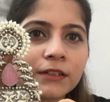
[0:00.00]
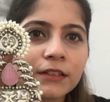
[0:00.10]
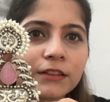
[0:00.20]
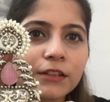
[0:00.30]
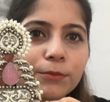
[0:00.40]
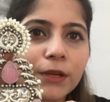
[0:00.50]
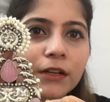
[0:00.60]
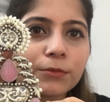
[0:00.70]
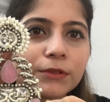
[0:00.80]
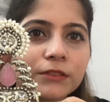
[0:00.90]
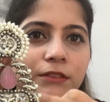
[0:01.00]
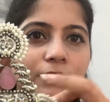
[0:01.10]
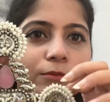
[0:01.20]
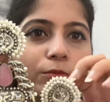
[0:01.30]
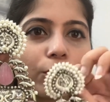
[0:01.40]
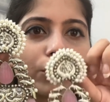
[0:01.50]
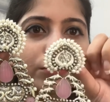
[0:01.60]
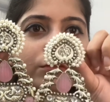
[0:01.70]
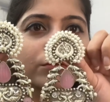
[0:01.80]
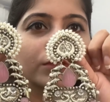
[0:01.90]
कितना प्यारा पीस है बहुत
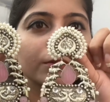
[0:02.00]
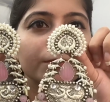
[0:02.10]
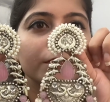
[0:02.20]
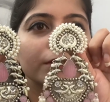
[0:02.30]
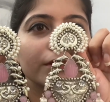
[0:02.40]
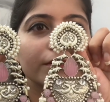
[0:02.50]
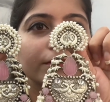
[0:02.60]
ही सुंदर पीस है